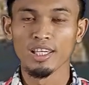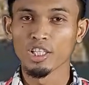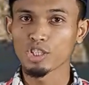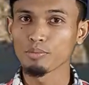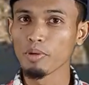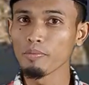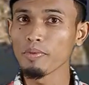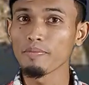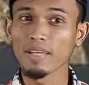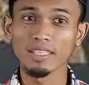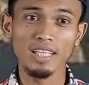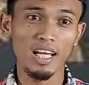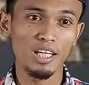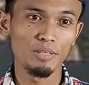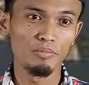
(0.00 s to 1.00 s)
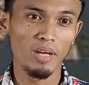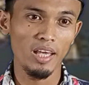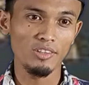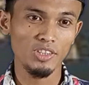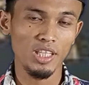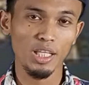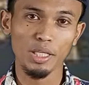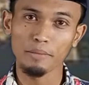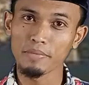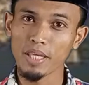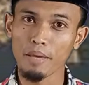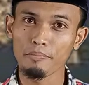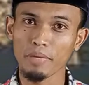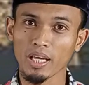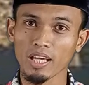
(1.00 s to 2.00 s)
sebelum pembelajaran dimulai Ustadz ingin
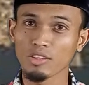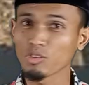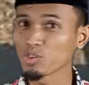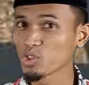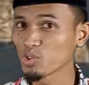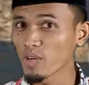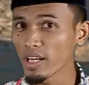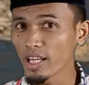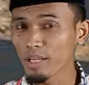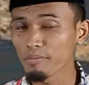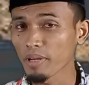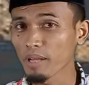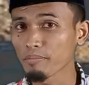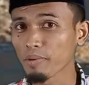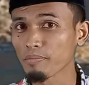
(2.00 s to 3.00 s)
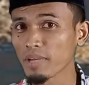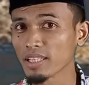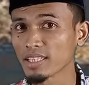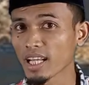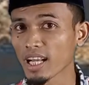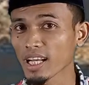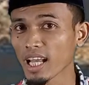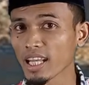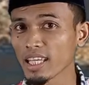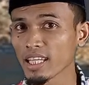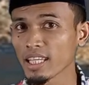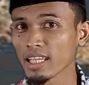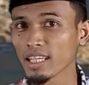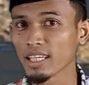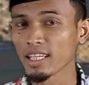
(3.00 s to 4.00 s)
menyampaikan tujuan daripada pembelajaran kali
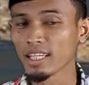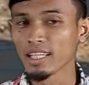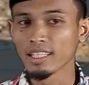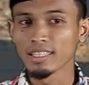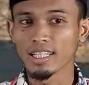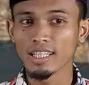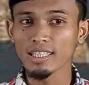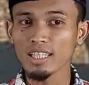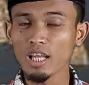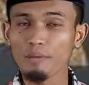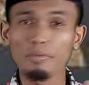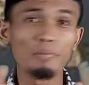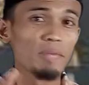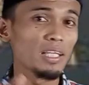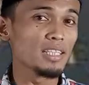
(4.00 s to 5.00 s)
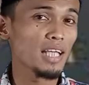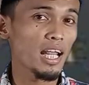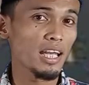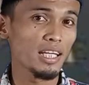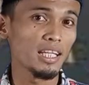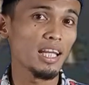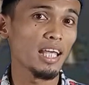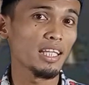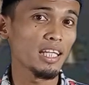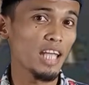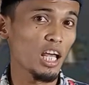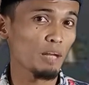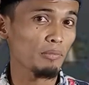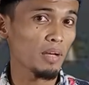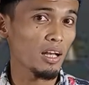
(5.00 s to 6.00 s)
ini jadi setelah pembelajaran ini nanti
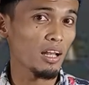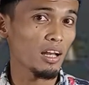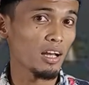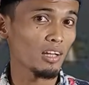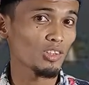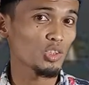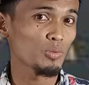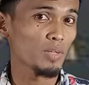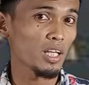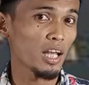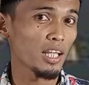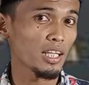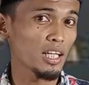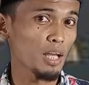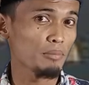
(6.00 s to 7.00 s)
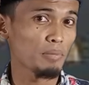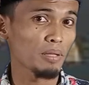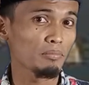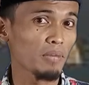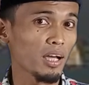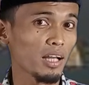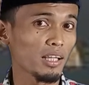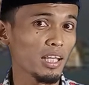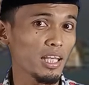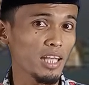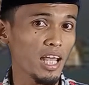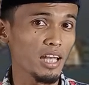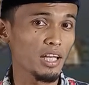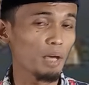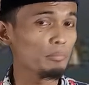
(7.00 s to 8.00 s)
diharapkan anak-anakku semuanya nanti dapat mengerti
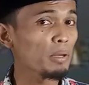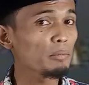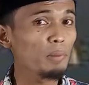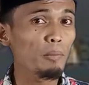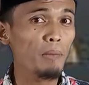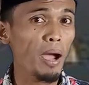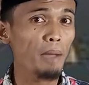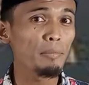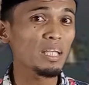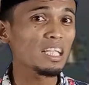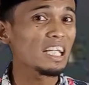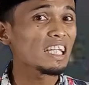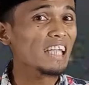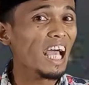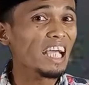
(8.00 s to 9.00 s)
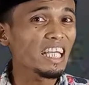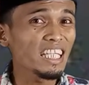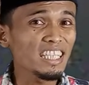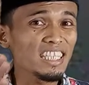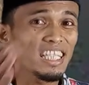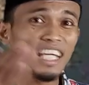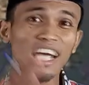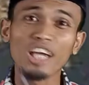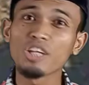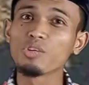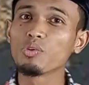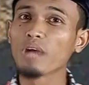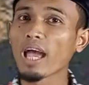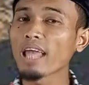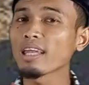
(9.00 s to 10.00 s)
dan dapat memahami tentang isi
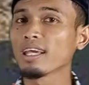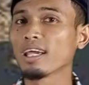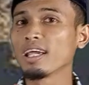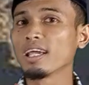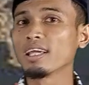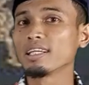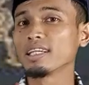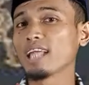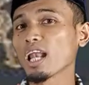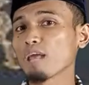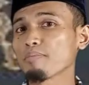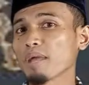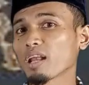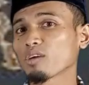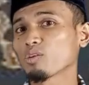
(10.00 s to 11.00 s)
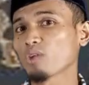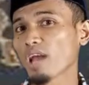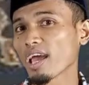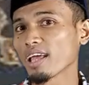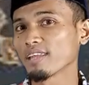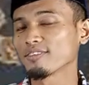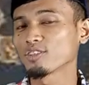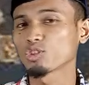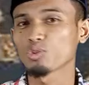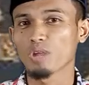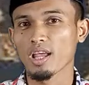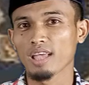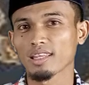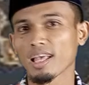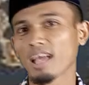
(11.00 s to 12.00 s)
kandungan di dalam Al-Quran
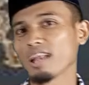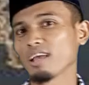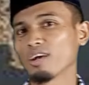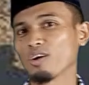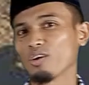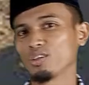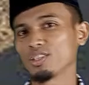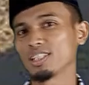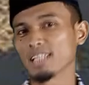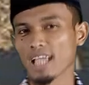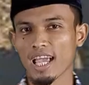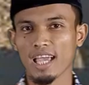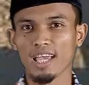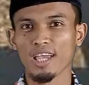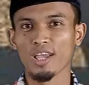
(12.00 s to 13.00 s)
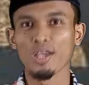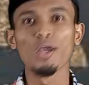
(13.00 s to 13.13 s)
Surat Al-Wasiyah